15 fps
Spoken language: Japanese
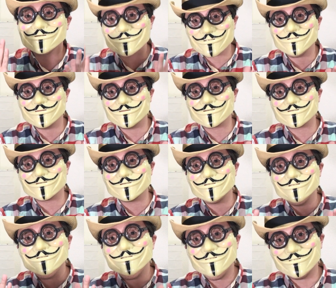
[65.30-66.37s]
ございま
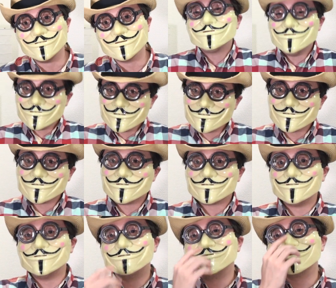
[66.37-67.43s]
す。はい、という
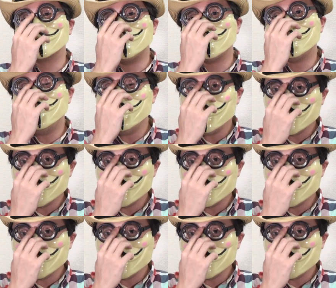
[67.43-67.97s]
ことでですね、今